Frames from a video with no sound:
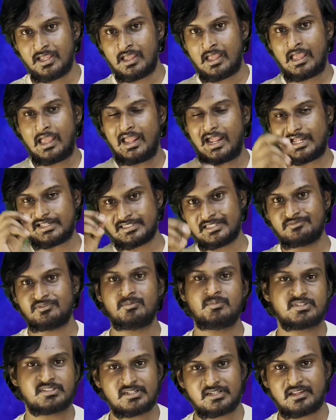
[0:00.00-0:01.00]
அந்த
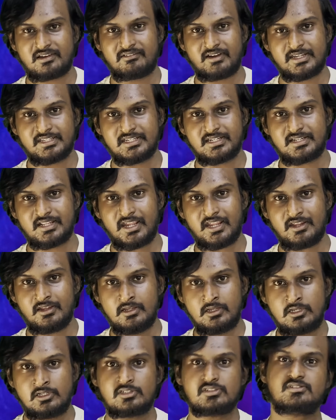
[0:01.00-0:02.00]
இன்ஃபர்மேஷனை நான் வாங்கிட்டேன்
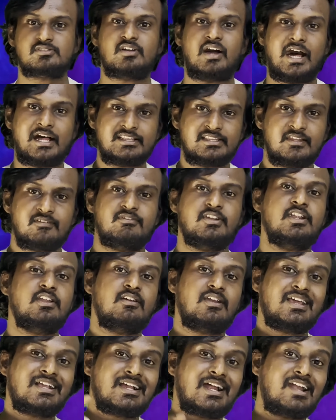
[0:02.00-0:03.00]
ஸோ அந்த
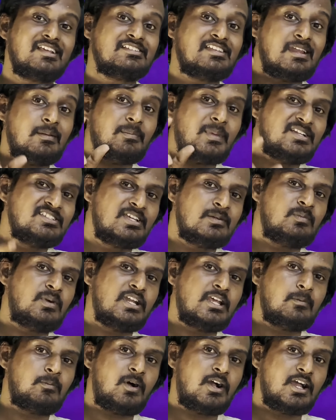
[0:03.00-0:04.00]
வீடியோவில் கடைசியில் மென்ஷன்
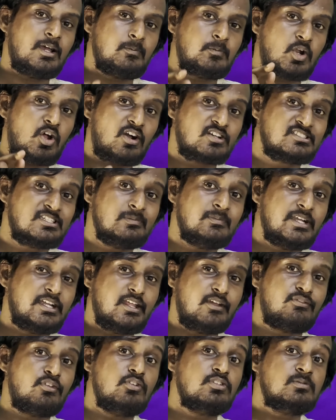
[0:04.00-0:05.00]
பண்ணியிருப்பாங்க ப்ராக்சிமிட்டி
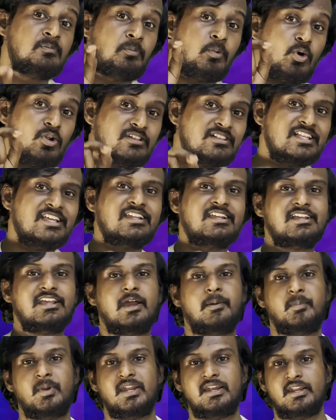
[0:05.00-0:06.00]
ஃபியூஸ் பொருத்தி
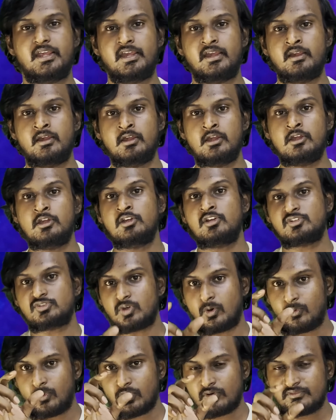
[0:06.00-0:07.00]
அப்படின்னு ஸோ
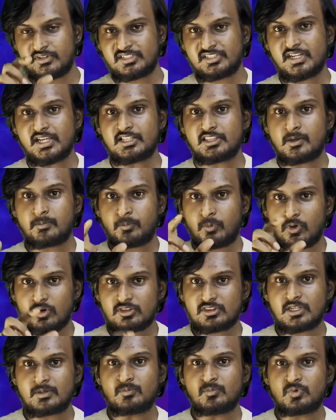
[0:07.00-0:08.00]
ஒரு விஷயத்தை
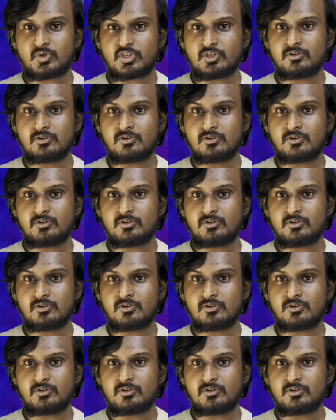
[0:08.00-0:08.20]
பொருத்த முடியும்